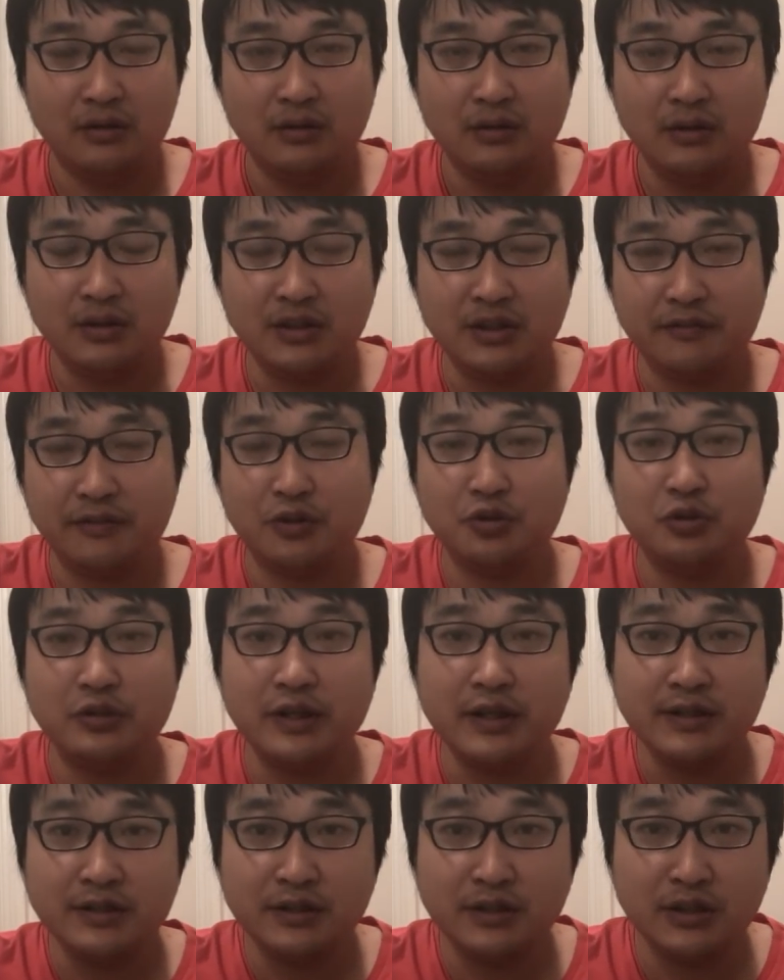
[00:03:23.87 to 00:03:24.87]
啊，警方说，
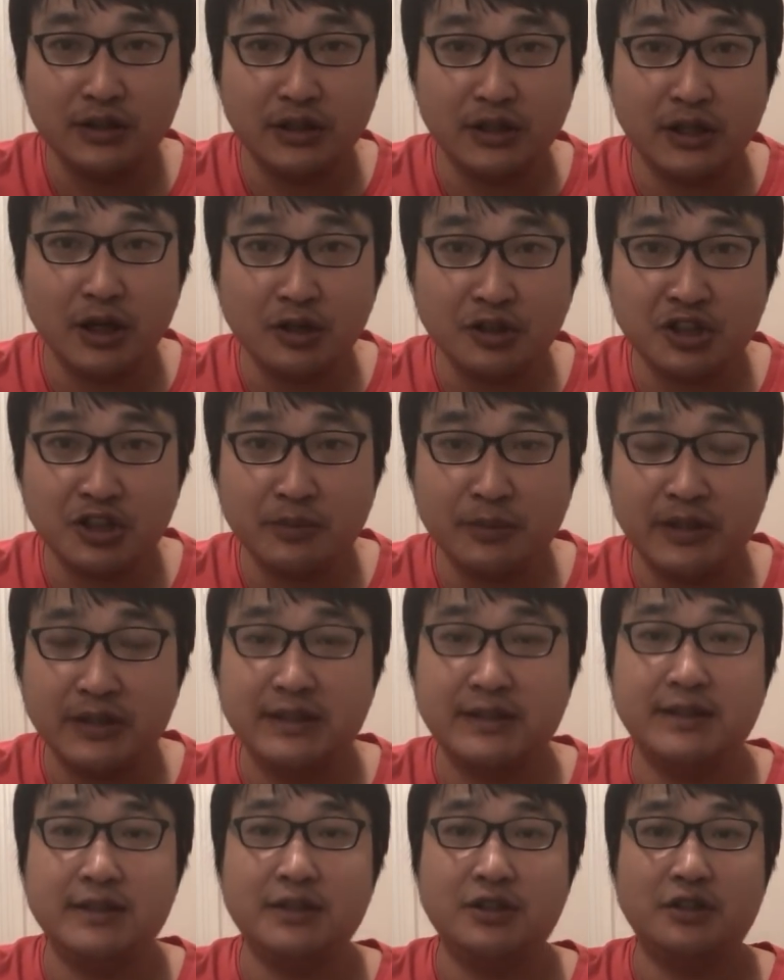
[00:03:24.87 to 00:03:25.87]
那你要证明
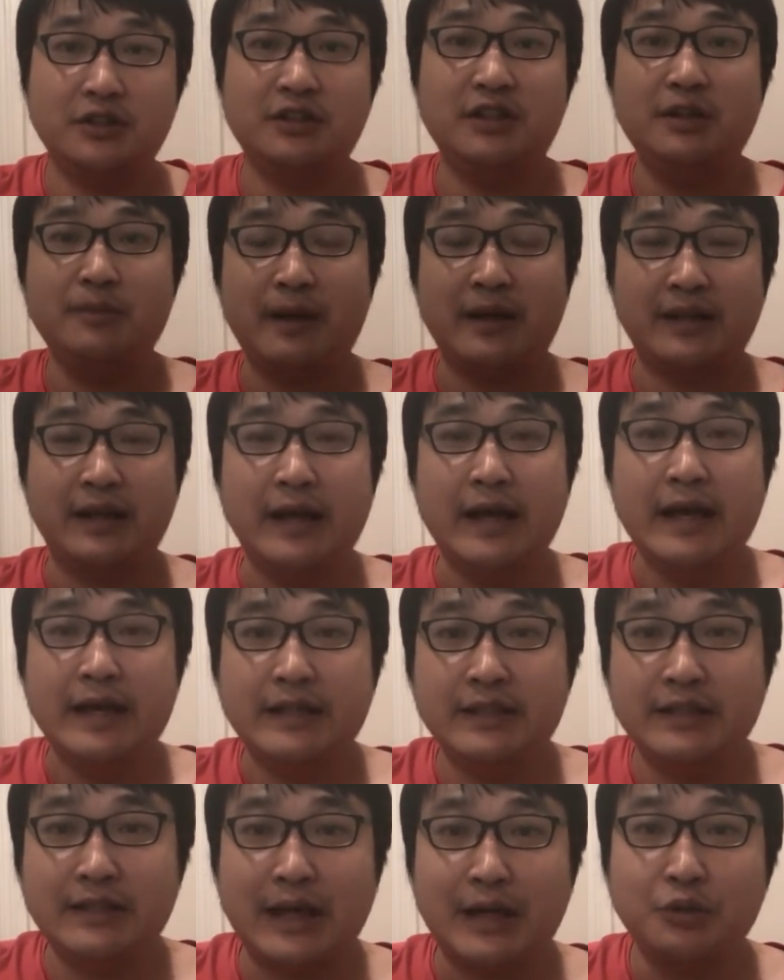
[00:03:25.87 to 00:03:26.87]
你自行车是你买的，
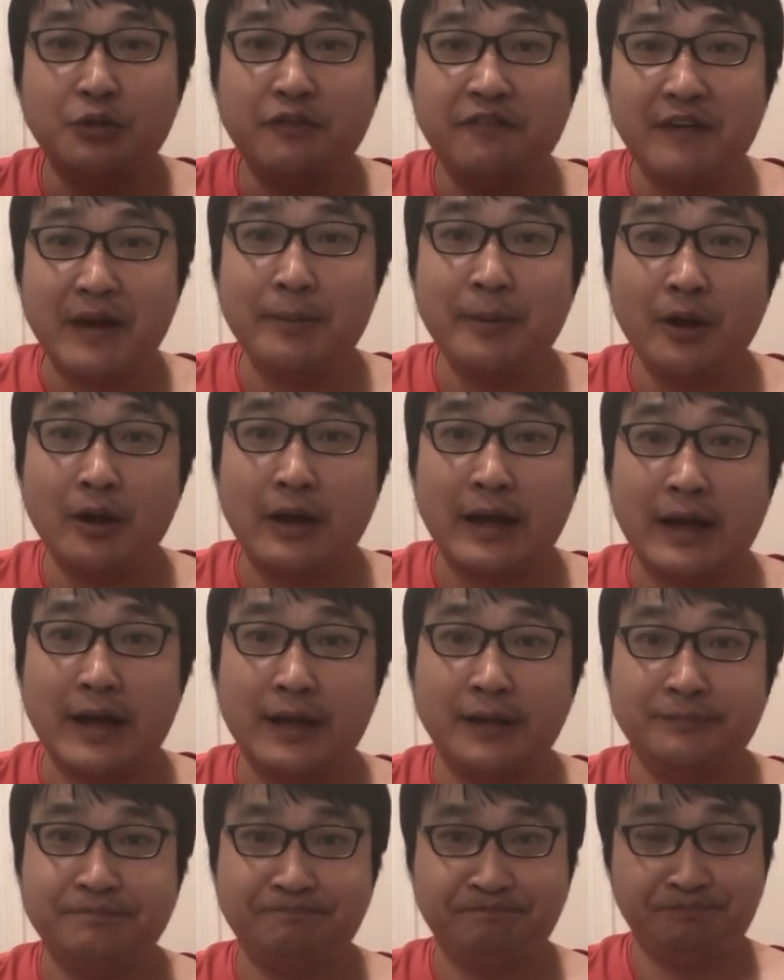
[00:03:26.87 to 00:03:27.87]
你拿出发票来
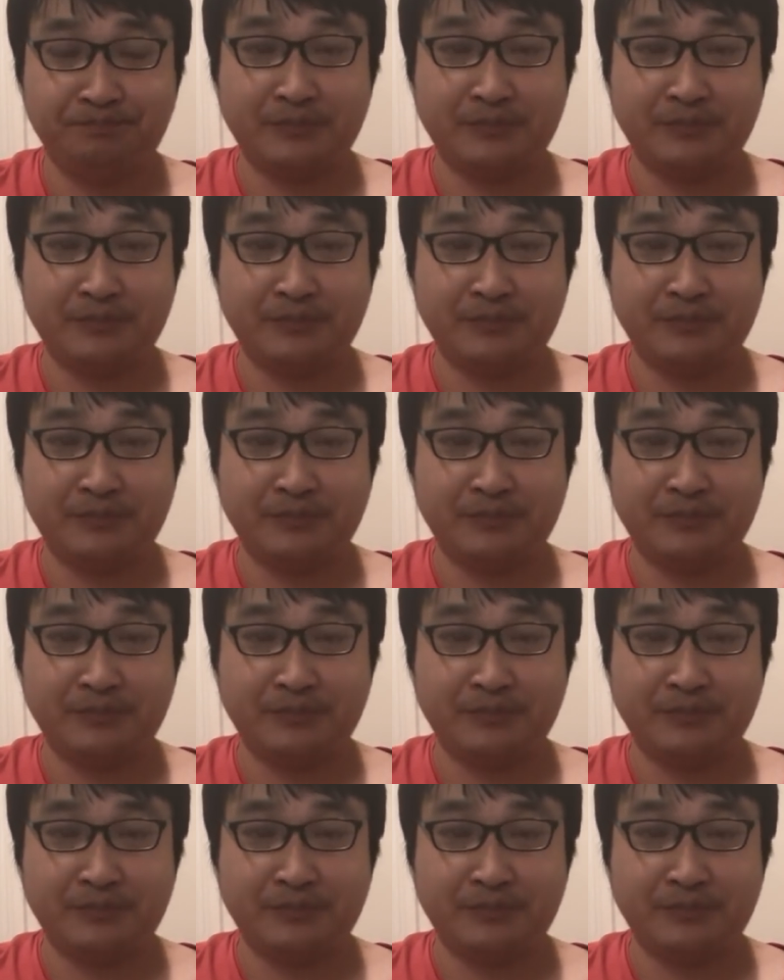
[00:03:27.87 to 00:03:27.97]
啊！